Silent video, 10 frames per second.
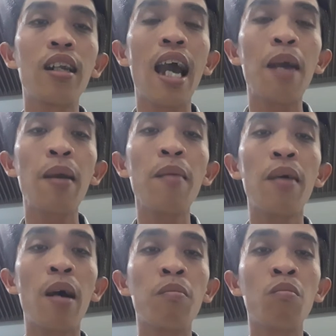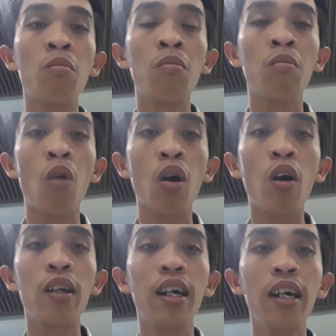hai bé mà mồ
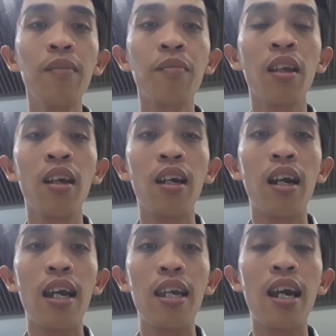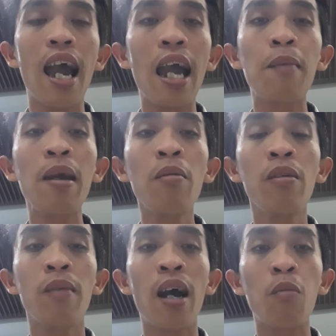côi nữa thì uh, hai bé
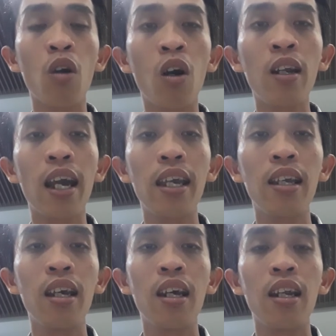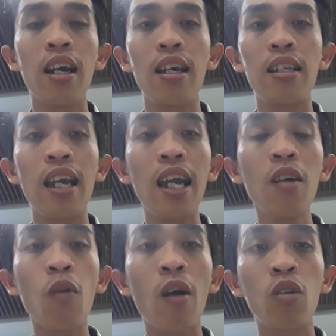mà, mà mồ côi này thì
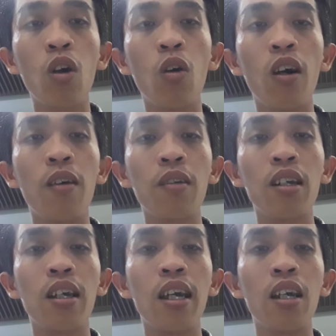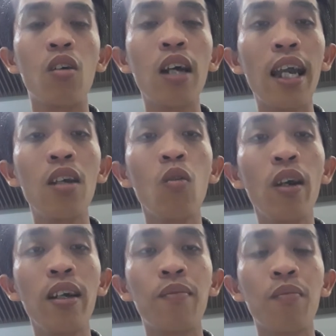sẽ vào chùa thì của thầy Nhất
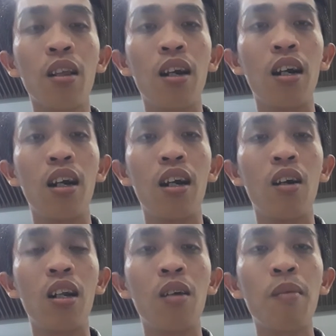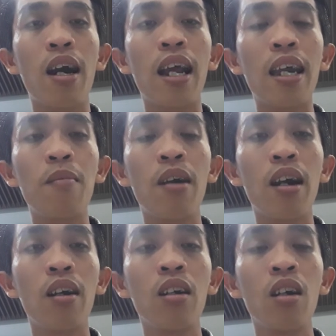Nguyên uh, mà thầy
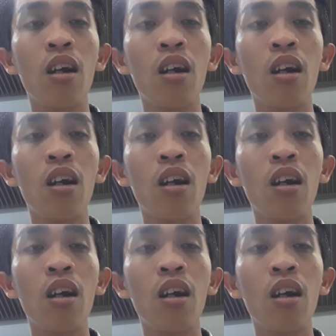mà